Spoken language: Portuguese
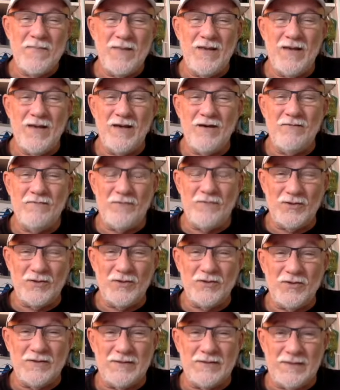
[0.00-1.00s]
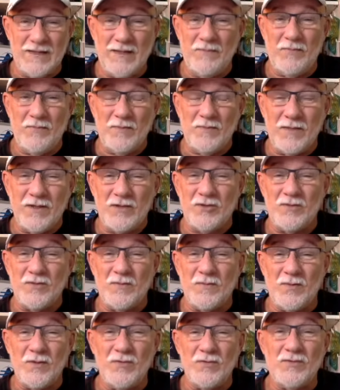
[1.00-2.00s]
É, falta de tempo
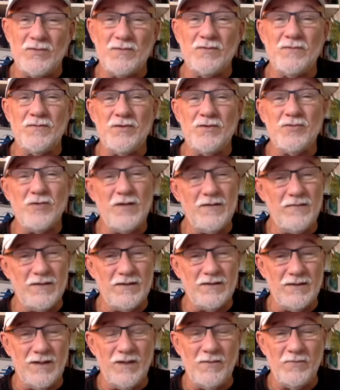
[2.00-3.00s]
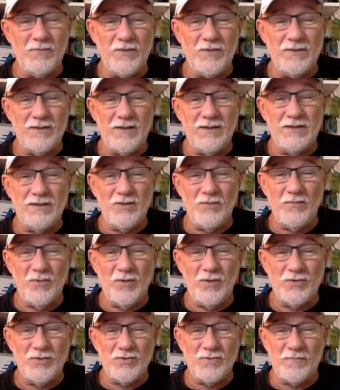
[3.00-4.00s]
mesmo. Produzir um vídeo leva tempo e tem que ter um
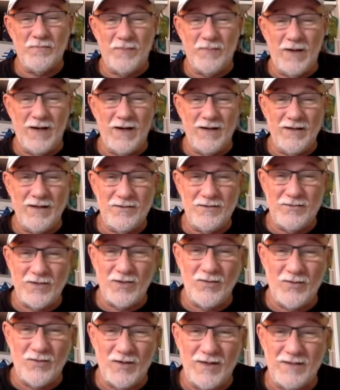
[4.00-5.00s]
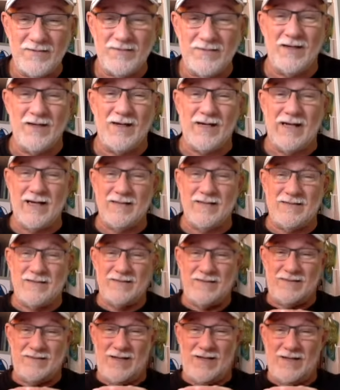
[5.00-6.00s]
pouco de paz. E agora sim, a casa
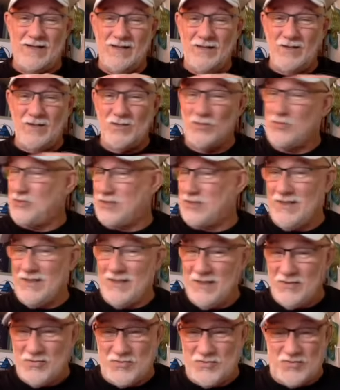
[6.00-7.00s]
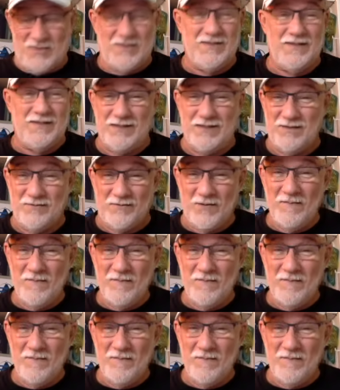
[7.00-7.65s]
está um silêncio incrível.